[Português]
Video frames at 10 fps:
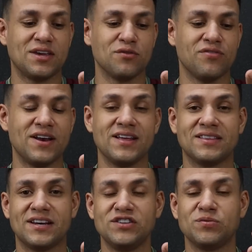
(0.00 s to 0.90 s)
Aqui eu faria
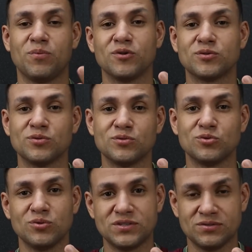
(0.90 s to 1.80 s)

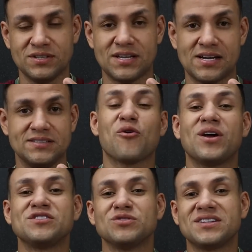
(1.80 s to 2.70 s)
3.2 unidades.
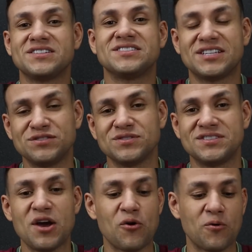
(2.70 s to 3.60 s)
Agora as outras três
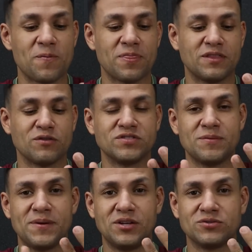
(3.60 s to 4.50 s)
você errou. Então você
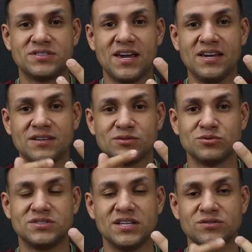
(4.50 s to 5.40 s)
perdeu 100,
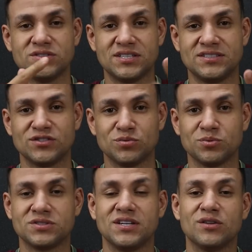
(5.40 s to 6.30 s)
200,
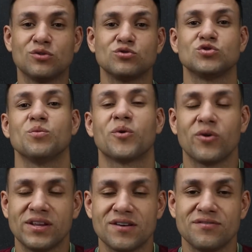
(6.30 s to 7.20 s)
300%,
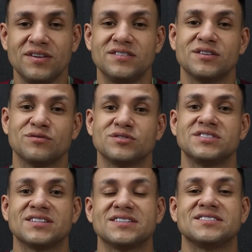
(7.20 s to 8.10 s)
sobrou ainda 20.
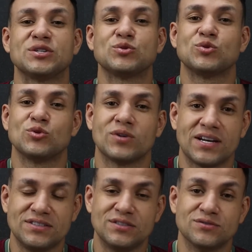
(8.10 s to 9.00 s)
Você está sendo
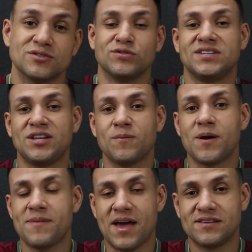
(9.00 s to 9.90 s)
lucrativo. Se você tem
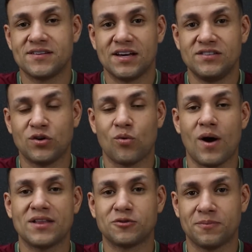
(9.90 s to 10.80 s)
uma média de
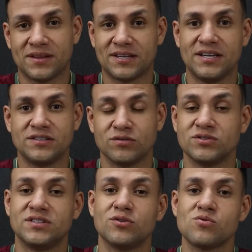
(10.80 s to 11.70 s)
4 para 3,
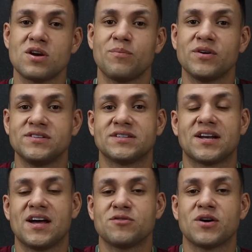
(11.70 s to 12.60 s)
você nunca pode
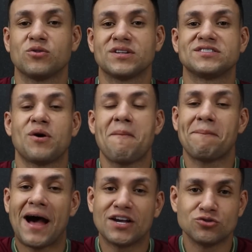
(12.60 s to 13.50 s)
entrar numa cotação
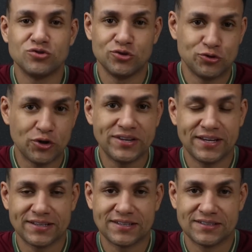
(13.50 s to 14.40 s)
abaixo de
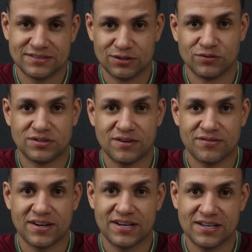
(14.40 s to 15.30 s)
1,80, senão você vai
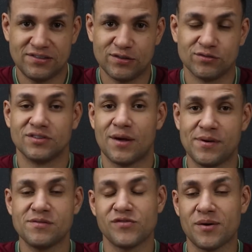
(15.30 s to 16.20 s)
ficar negativo. Da
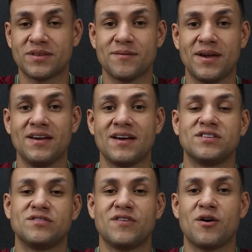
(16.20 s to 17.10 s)
mesma forma também, se
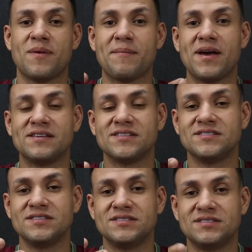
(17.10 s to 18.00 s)
você tiver uma média
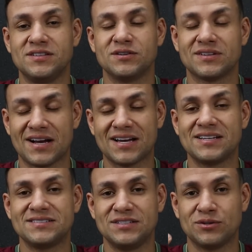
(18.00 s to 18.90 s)
de 5 a
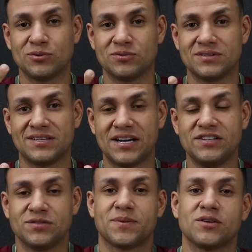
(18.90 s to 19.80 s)
cada 5,
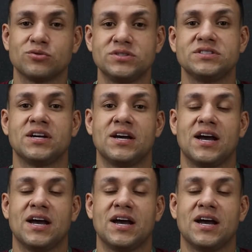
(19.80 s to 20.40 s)
3 para 2,